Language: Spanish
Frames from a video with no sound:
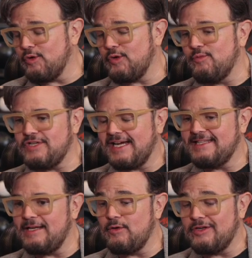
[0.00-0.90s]
mejor mucha
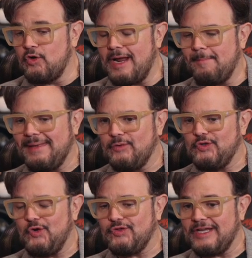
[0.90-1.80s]
gente lo ignora, pero
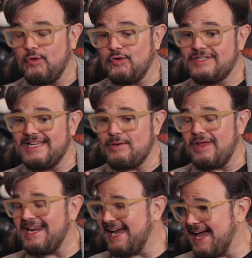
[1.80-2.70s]
yo te conocí en
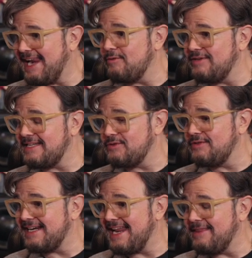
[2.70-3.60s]
Guadalajara en una estación
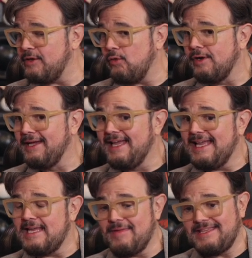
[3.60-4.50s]
de radio
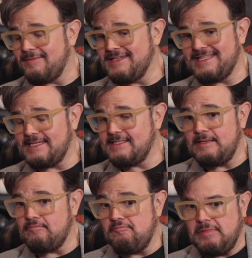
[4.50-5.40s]
y me entrevistaste
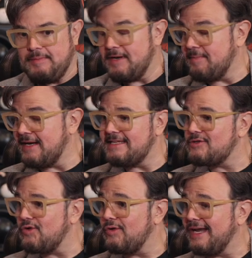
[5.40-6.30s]
en mi primer
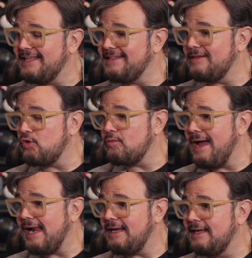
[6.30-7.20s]
disco con la gente
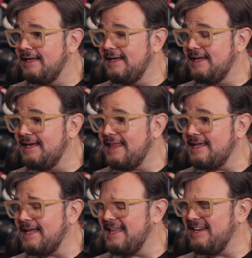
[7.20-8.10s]
normal, en la
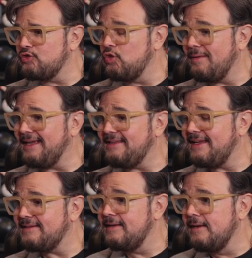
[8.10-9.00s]
década de los
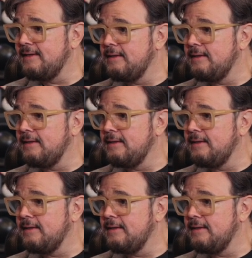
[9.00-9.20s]
noventas.